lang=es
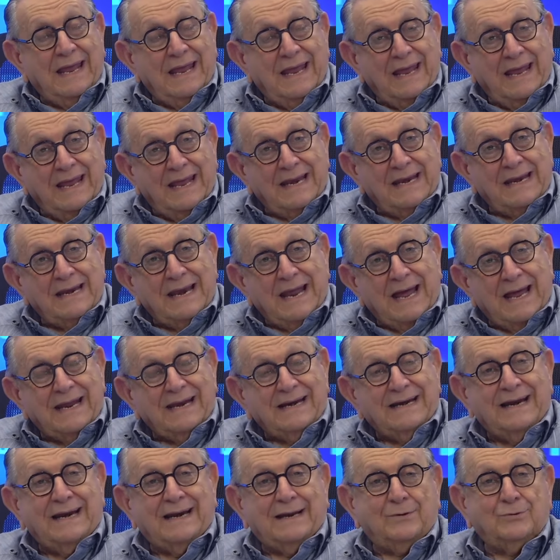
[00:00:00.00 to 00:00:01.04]
en la
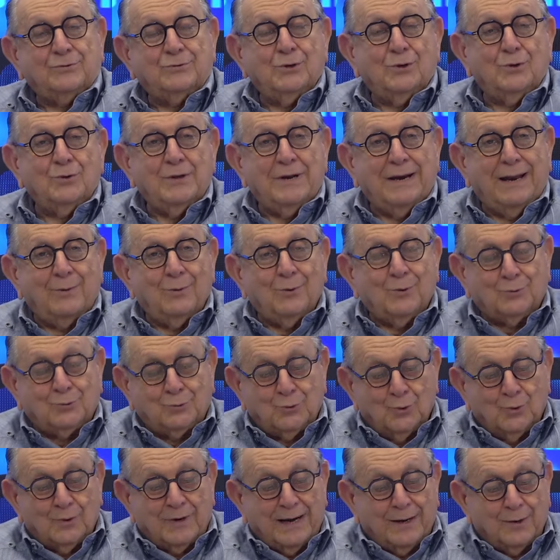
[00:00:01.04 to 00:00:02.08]
generación de la
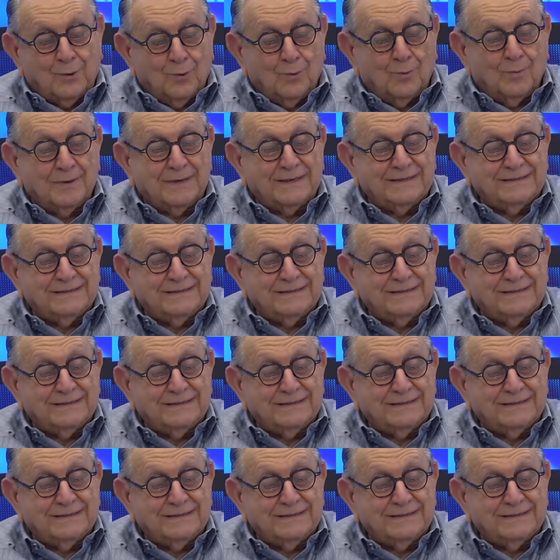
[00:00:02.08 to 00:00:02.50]
doctora Robles.